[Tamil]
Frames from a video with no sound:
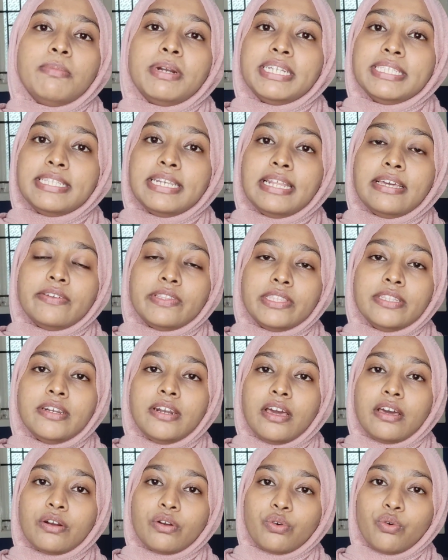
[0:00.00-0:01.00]
பட் இதில் வந்து
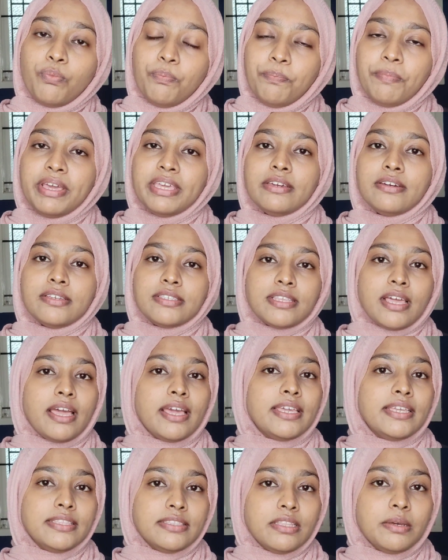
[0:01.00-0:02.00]
நான் ரொம்ப
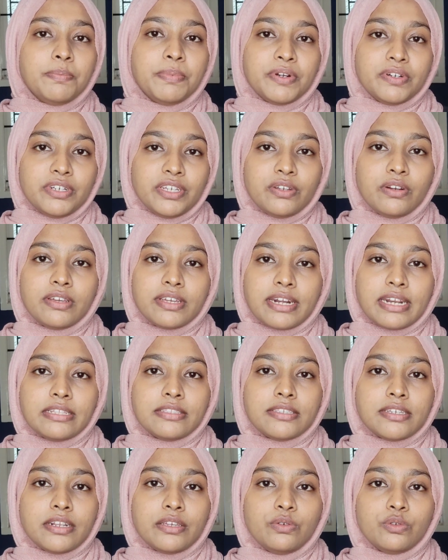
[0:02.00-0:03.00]
இயர்ஸாக இந்த பர்டிகுலர்
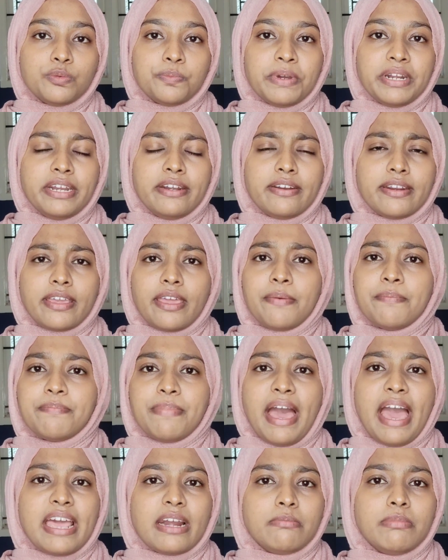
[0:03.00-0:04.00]
கிளென்சரை யூஸ் பண்ணிகிட்ருக்கேன்
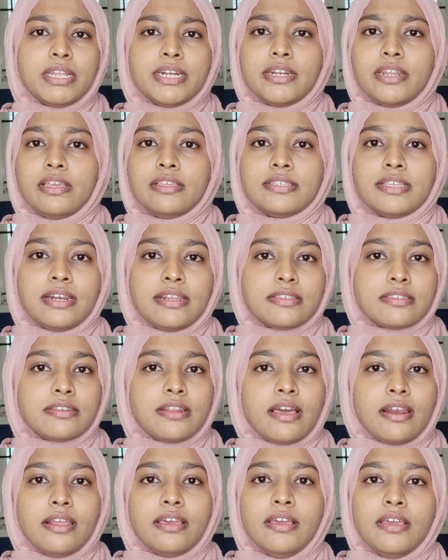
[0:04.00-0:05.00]
பேரபன்
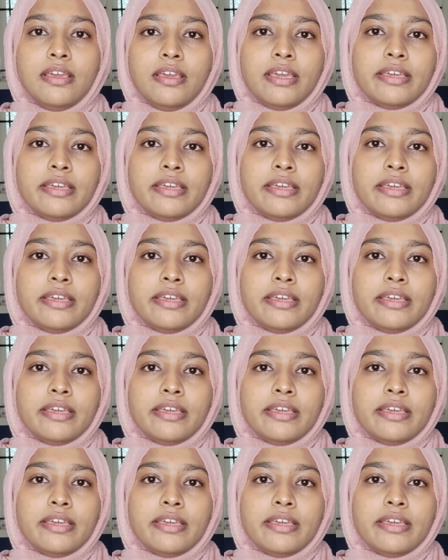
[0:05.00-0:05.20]
எஸ்எல்எஸ்னால